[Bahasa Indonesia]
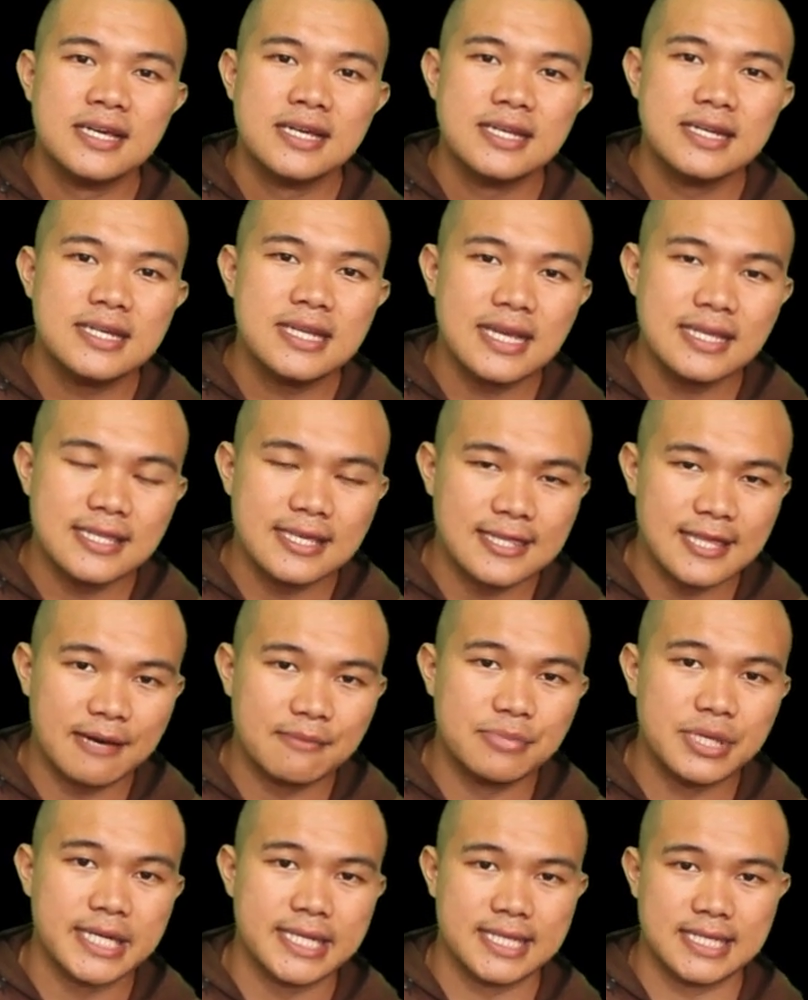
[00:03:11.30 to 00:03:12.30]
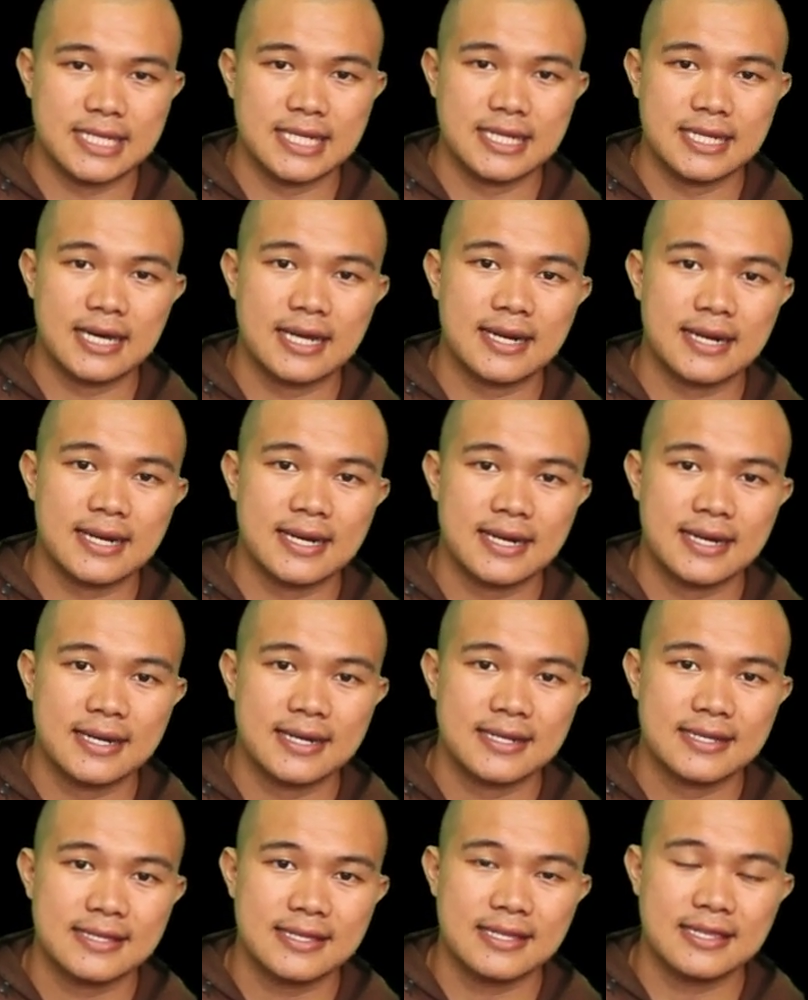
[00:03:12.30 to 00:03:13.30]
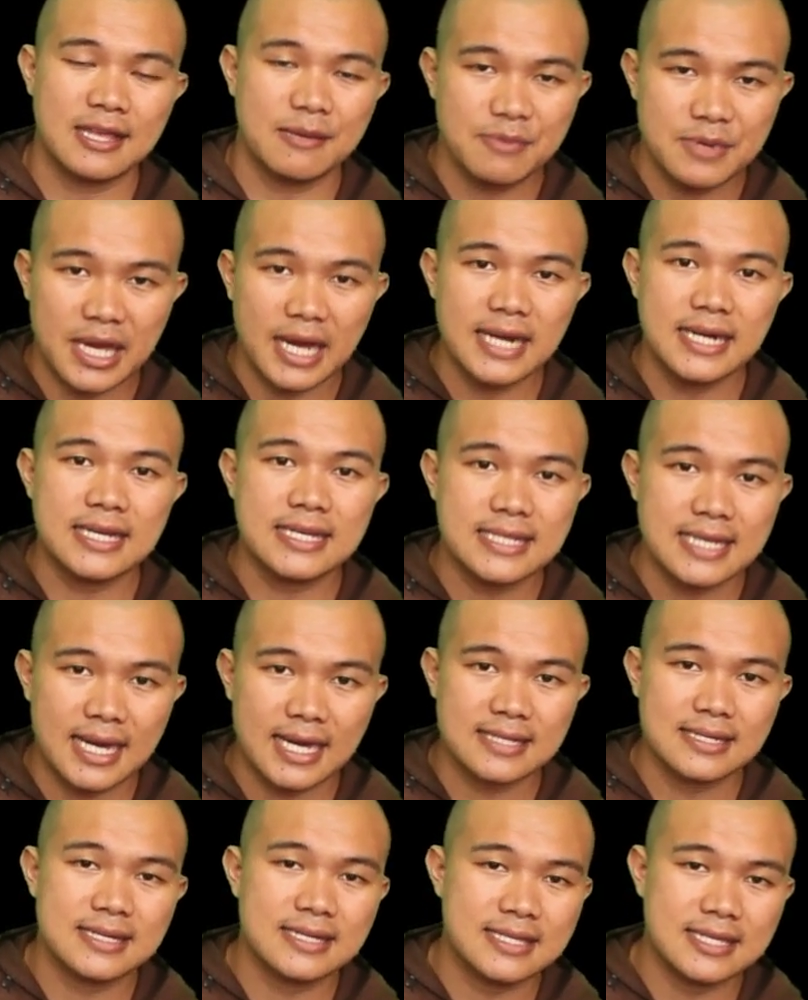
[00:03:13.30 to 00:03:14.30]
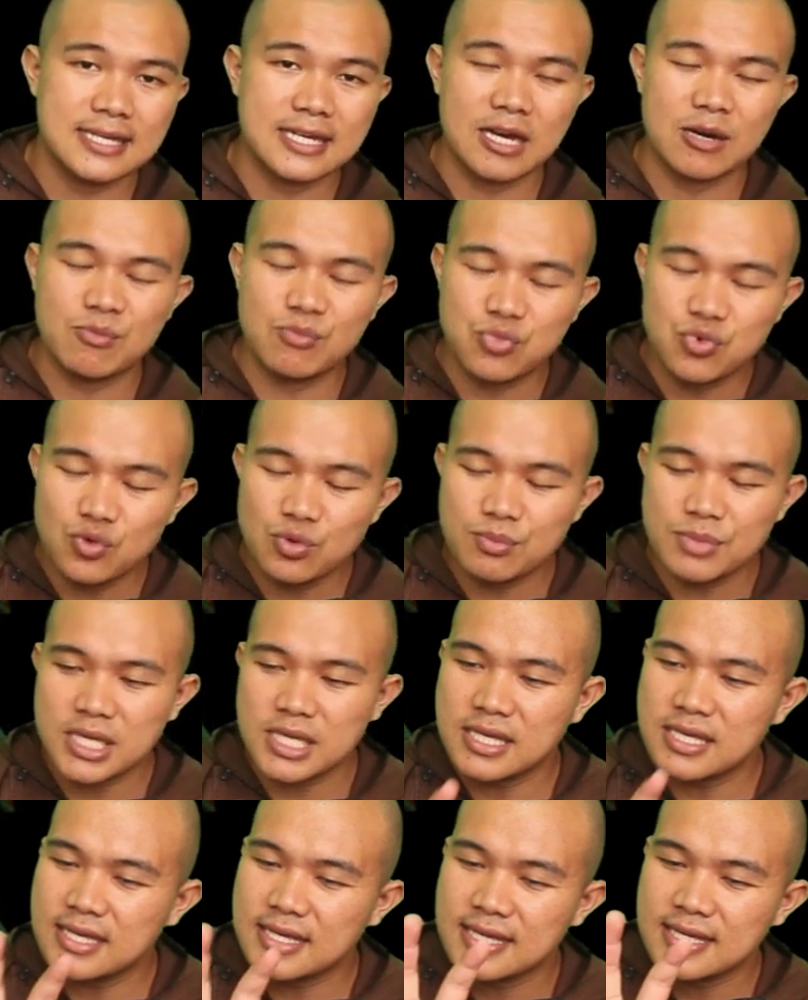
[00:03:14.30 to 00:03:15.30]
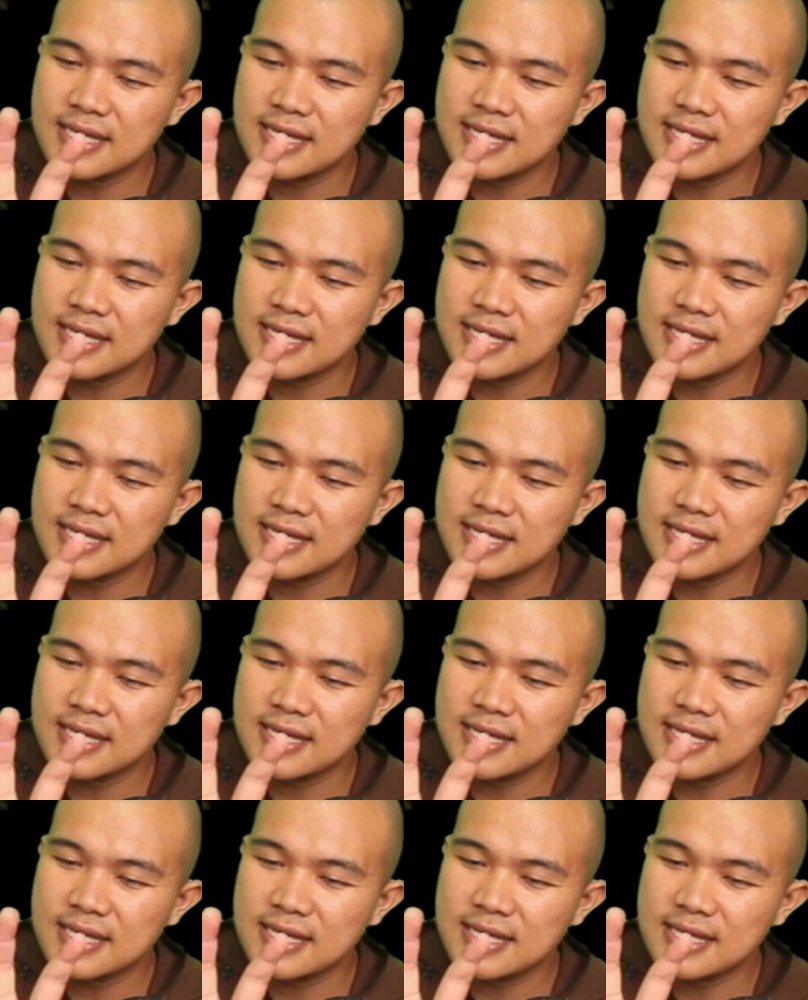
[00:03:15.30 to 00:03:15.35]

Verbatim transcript: Dia tetap bersinar, tetapi ada saat ketika bumi,